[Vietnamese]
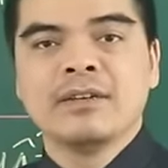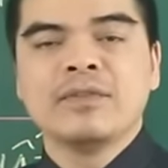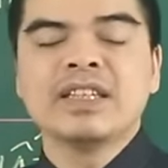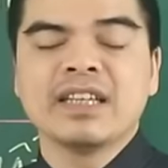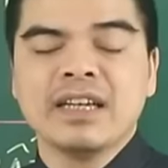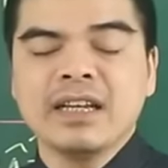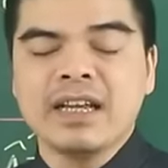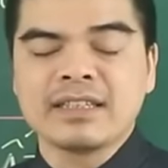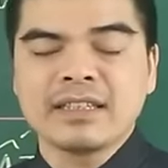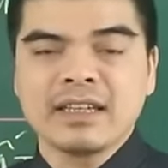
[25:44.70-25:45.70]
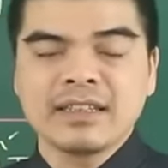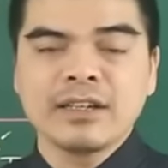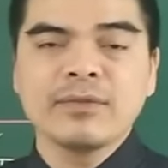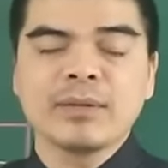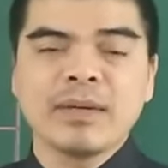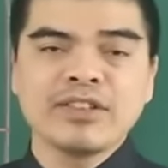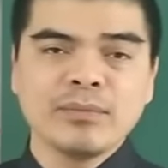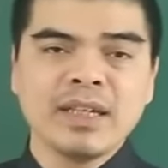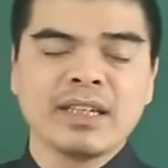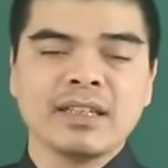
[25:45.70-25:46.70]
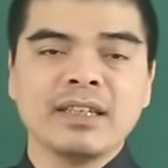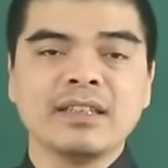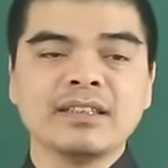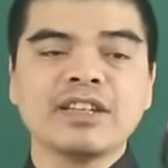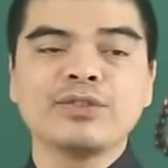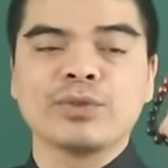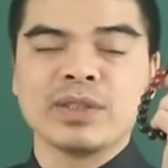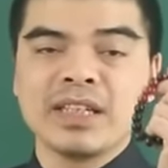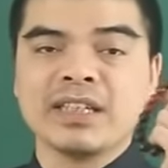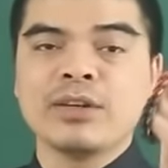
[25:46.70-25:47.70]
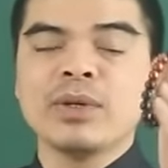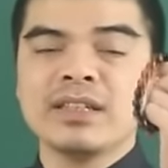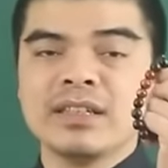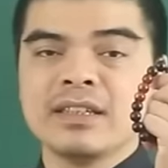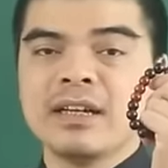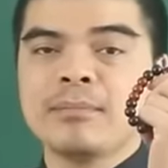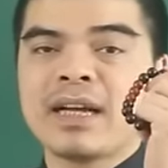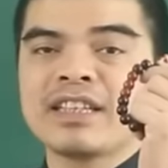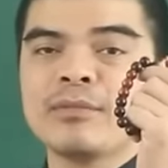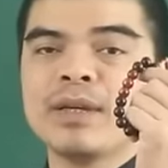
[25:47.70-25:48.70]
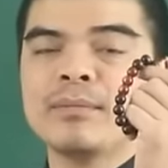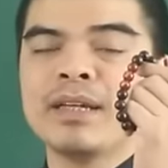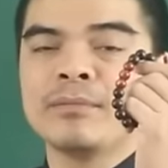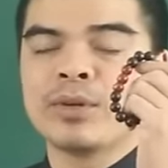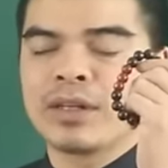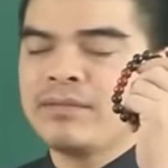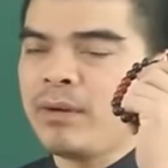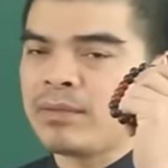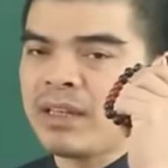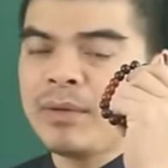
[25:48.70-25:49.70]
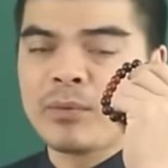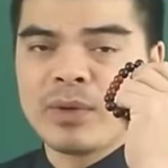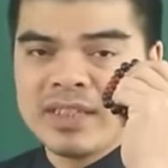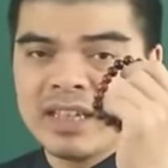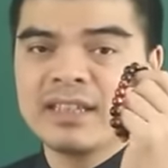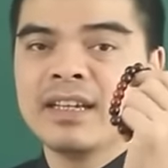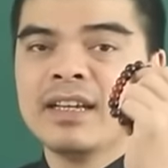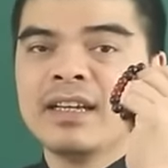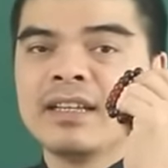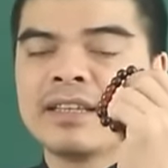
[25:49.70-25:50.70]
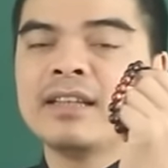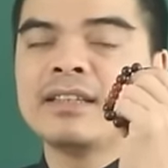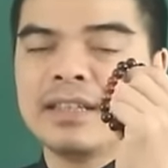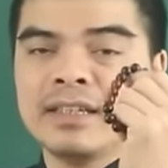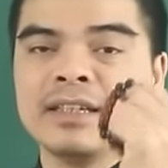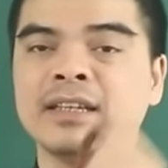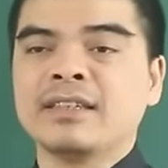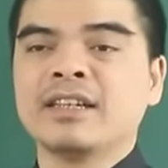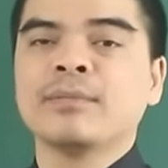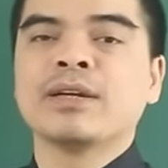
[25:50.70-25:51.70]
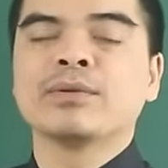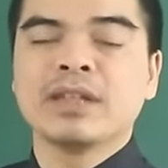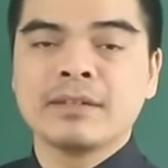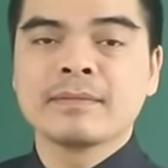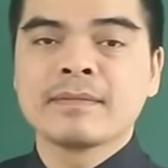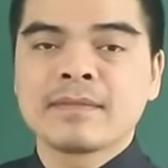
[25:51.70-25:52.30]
Vì thế, để gia tăng thêm cái vận may cho mình thì những gia chủ tuổi Thìn hãy luôn nhớ nhé, mang theo bên mình một cái vòng tam hợp quý nhân thân Tý Thìn để trợ mệnh hộ thân.